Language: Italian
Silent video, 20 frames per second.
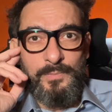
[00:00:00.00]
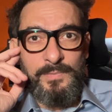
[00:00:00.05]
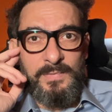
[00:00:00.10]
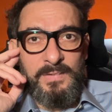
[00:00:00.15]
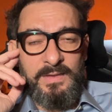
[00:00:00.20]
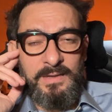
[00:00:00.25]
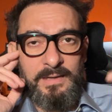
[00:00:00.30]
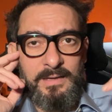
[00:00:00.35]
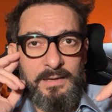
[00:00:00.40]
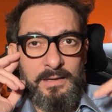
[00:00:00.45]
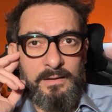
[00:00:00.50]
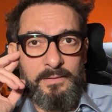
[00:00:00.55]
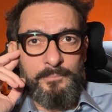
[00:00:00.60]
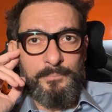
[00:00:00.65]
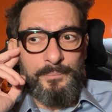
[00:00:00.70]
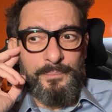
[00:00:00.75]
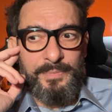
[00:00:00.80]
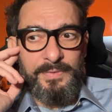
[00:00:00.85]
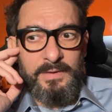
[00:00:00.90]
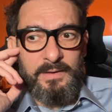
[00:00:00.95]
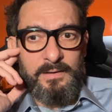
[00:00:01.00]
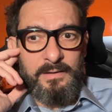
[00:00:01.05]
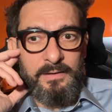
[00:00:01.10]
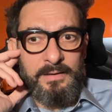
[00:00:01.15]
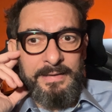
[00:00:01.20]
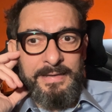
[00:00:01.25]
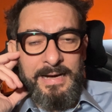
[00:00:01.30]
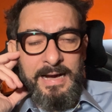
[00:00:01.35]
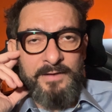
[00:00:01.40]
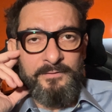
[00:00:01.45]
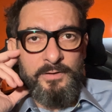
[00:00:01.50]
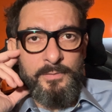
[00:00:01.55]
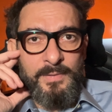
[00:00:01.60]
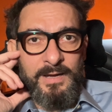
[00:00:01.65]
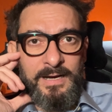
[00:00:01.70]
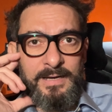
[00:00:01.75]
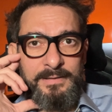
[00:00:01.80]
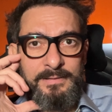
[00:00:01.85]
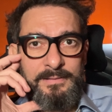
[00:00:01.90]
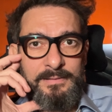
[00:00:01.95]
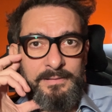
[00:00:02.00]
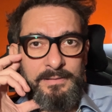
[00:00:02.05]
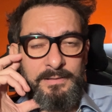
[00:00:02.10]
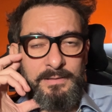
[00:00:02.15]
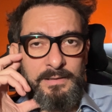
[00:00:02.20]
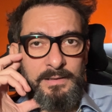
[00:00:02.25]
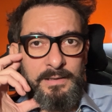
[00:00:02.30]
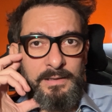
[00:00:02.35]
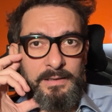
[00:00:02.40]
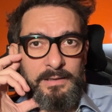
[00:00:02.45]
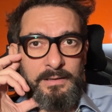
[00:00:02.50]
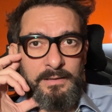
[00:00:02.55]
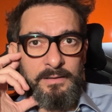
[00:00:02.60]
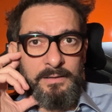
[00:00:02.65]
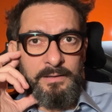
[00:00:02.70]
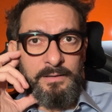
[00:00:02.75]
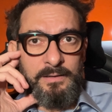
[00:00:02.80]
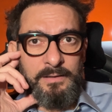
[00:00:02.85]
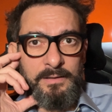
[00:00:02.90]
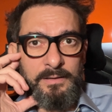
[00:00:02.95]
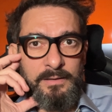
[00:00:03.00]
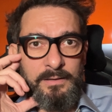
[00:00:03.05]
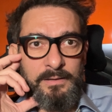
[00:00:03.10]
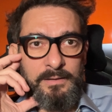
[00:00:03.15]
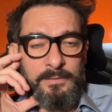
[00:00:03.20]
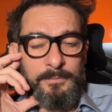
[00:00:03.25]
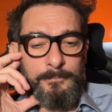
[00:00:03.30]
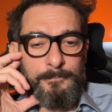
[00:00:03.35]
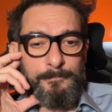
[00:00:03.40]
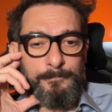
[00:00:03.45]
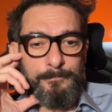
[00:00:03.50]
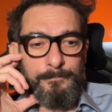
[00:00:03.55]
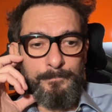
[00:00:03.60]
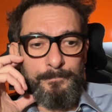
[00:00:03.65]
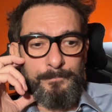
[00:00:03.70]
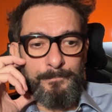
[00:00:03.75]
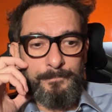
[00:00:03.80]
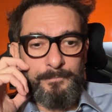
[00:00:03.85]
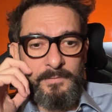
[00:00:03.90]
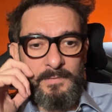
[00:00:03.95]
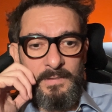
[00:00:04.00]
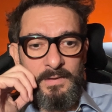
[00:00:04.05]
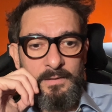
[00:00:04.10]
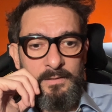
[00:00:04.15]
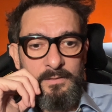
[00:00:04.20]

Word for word: di gravi malattie ehm,